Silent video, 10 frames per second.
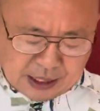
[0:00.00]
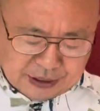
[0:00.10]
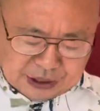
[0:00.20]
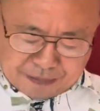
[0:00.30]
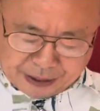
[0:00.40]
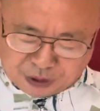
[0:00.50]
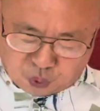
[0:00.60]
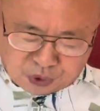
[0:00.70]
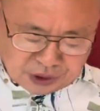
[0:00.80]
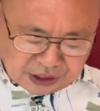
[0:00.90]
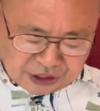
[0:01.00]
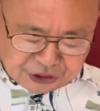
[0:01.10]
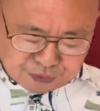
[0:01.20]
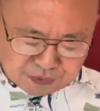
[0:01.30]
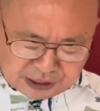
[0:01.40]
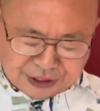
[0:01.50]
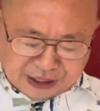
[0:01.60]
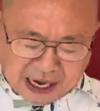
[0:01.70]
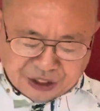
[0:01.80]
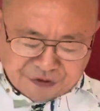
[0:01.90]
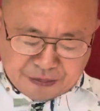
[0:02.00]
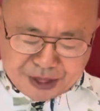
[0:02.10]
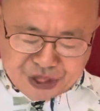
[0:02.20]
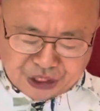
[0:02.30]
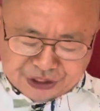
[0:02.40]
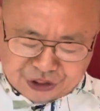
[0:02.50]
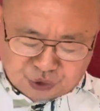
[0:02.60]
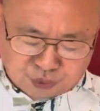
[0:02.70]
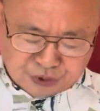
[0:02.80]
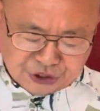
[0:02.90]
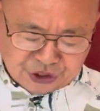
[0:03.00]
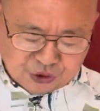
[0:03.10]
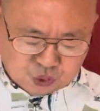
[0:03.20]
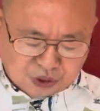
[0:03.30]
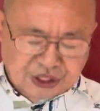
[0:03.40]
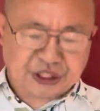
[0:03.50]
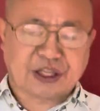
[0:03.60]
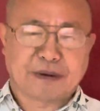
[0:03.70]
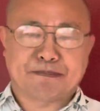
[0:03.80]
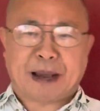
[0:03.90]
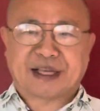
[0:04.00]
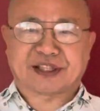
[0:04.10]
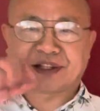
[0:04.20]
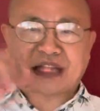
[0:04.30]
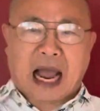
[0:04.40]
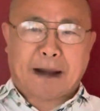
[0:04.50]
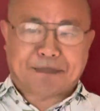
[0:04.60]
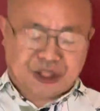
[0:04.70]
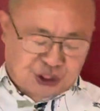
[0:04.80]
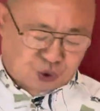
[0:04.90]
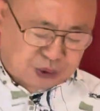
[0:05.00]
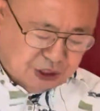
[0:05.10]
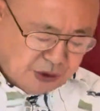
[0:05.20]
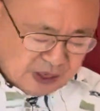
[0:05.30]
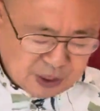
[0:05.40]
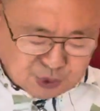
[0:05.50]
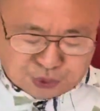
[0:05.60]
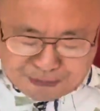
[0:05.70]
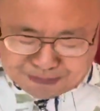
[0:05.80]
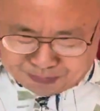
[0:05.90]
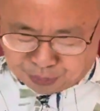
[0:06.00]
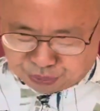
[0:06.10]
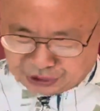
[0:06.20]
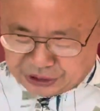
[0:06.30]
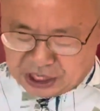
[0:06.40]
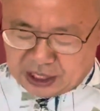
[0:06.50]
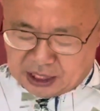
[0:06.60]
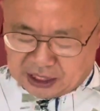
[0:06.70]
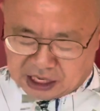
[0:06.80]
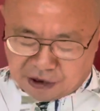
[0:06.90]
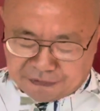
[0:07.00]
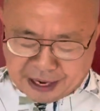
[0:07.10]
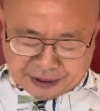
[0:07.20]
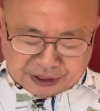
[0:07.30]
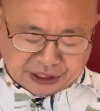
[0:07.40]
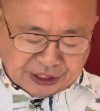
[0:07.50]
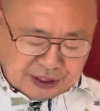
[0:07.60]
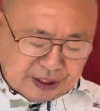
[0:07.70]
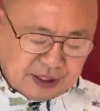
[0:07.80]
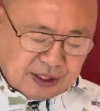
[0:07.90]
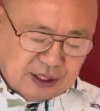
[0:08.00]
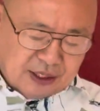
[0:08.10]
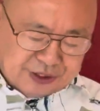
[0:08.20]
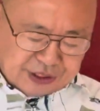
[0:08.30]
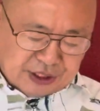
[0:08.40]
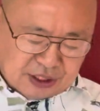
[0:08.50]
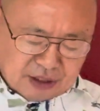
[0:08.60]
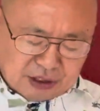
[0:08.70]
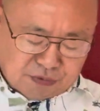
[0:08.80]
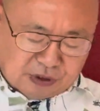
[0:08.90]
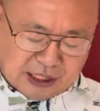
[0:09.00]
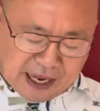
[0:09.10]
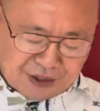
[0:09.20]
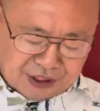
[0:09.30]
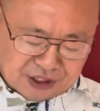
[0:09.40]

这个美国的礼物更大，因为明天是独立日，所以呢，拜登大笔一挥，宣布呢，额外的给呃这个乌克兰呢